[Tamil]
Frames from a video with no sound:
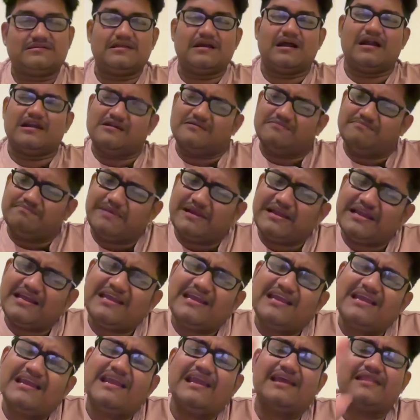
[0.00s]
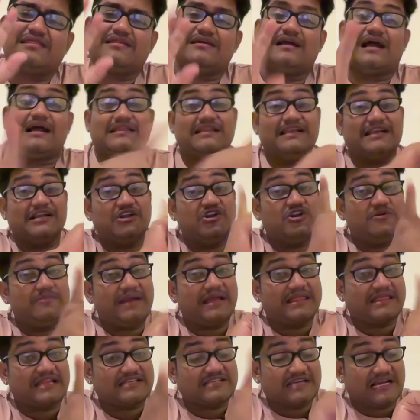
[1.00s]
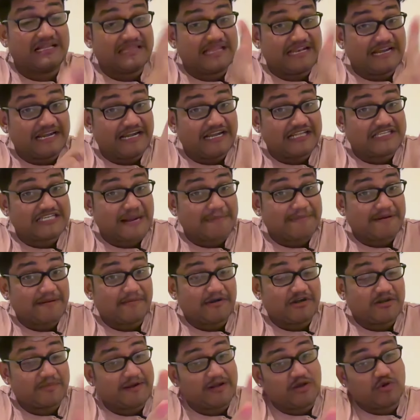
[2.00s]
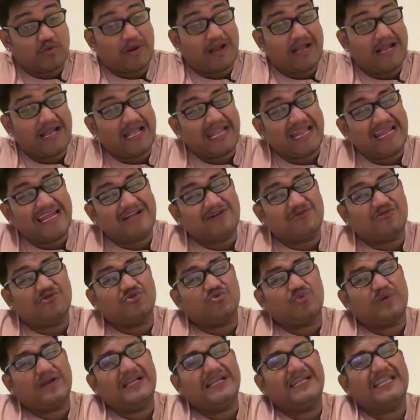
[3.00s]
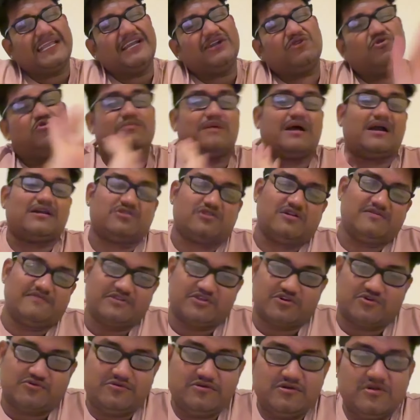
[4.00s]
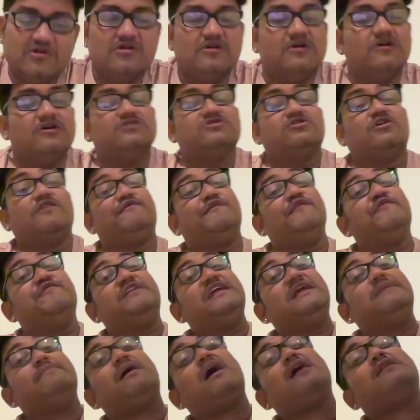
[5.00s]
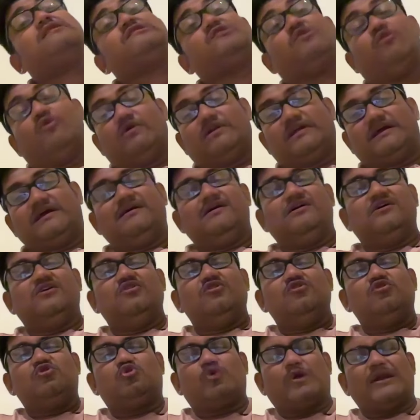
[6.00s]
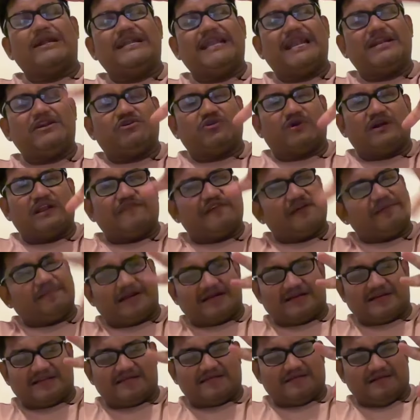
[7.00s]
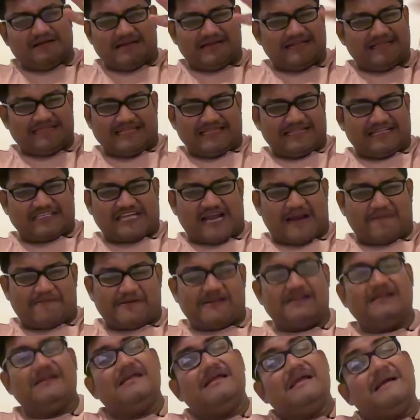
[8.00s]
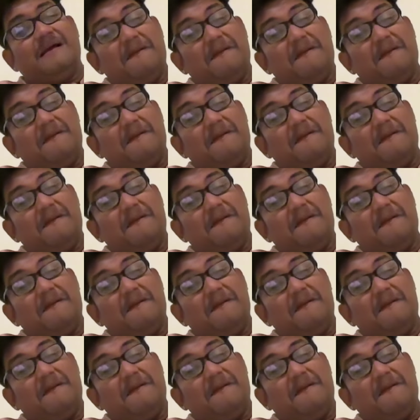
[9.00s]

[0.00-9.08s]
தேர்ட் பேஸ் அது ரெண்டுமே அந்த அந்த ரெண்டு சாப்டர் மட்டுமே டுவெண்ட்டி டு டுவெண்ட்டி டூ மார்க்ஸ்ல வந்துடும் ஸோ ஃபிஃப்டி மார்க்ஸ் ஸ்கோரு டுவெண்ட்டி டு டுவெண்ட்டி ஃபைவ் மற்ற இந்த சாப்டர்